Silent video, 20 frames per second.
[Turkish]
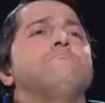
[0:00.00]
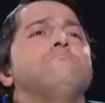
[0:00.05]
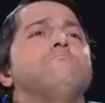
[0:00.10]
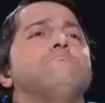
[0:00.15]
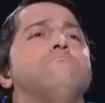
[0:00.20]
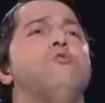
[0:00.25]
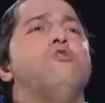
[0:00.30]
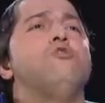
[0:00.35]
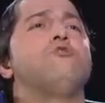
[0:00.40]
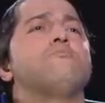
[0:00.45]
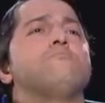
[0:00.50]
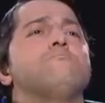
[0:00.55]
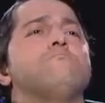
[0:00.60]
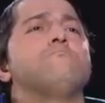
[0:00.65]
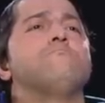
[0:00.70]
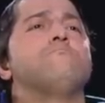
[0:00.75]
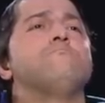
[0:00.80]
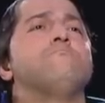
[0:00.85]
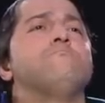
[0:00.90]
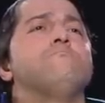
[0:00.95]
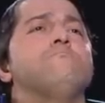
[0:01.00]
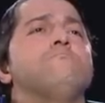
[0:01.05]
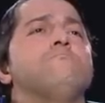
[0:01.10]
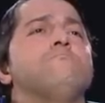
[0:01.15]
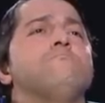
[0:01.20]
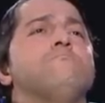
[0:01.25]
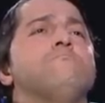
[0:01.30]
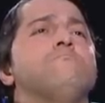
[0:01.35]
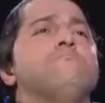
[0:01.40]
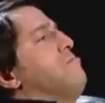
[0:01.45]
Mor. Morla
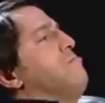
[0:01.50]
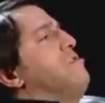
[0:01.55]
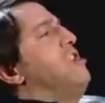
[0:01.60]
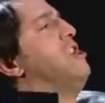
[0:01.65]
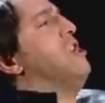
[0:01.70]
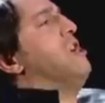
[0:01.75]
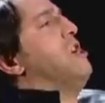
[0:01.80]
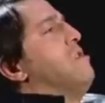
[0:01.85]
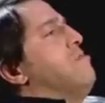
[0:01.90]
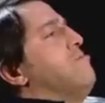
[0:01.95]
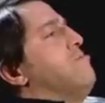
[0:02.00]
turuncu. Lila.